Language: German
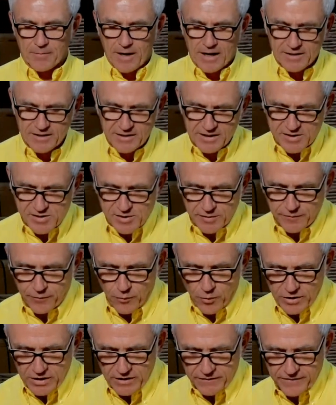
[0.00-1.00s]
an dieser
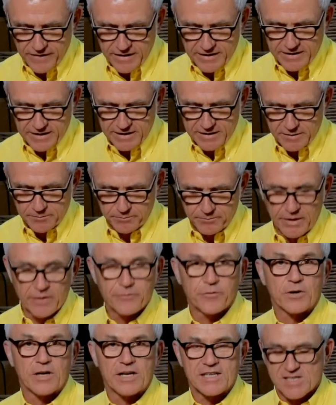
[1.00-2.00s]
vorgefertigten
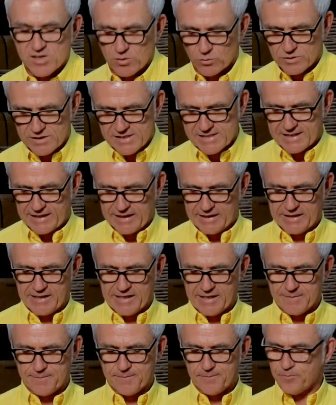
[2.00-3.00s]

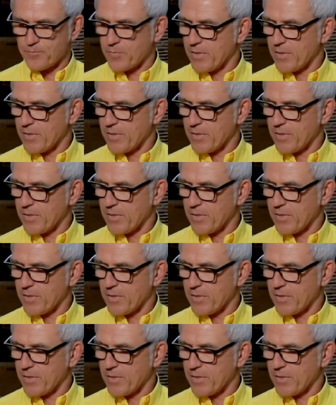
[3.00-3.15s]
Perforationslinie,